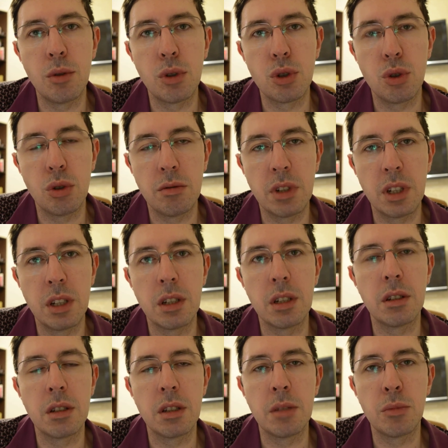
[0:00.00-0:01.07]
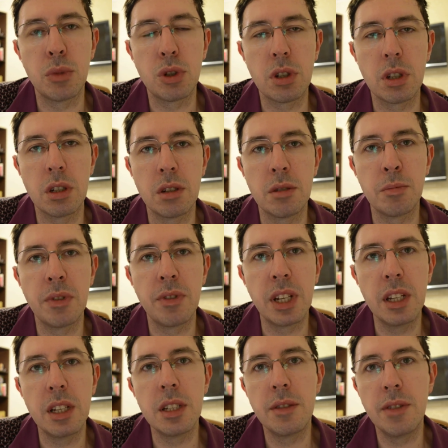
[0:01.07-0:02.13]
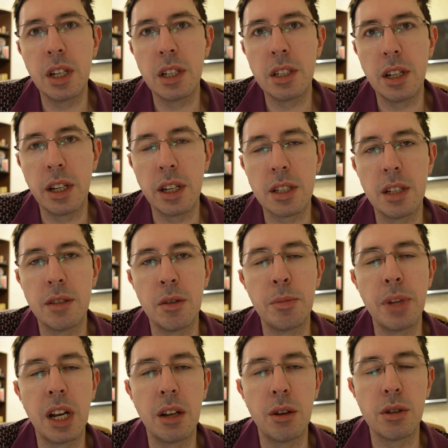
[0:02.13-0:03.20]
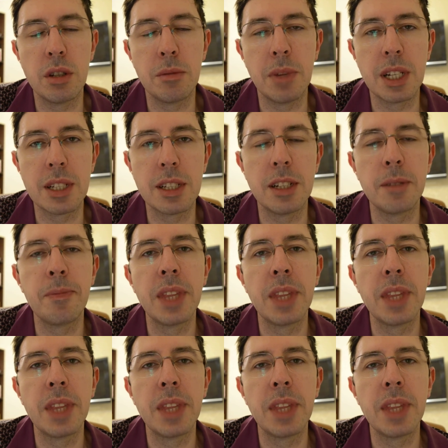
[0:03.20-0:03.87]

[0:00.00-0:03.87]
что вы немножко повредите двигатель, если вы перельете масло.